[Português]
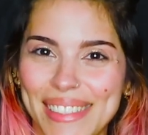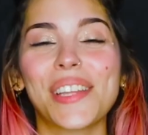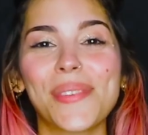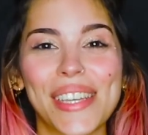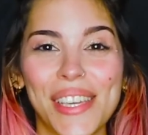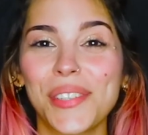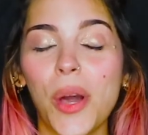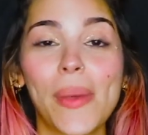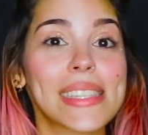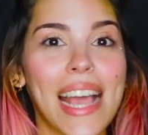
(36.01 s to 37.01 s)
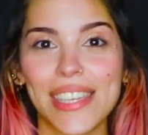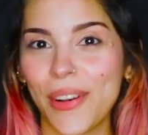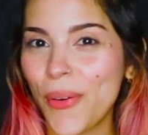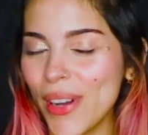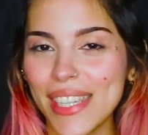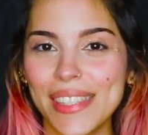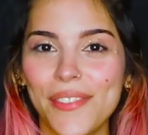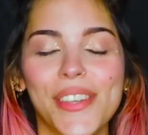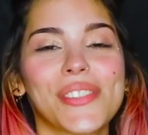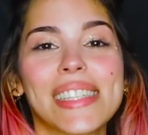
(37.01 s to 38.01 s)
Então, pra gente começar, já curte esse
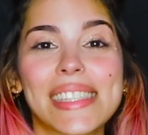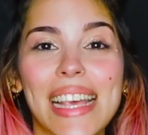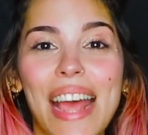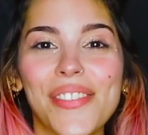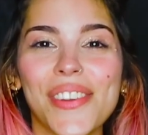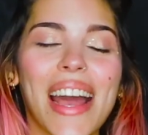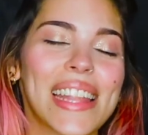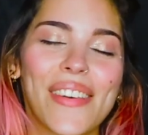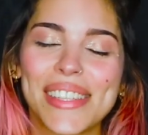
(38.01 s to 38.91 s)
vídeo, se inscreve no canal,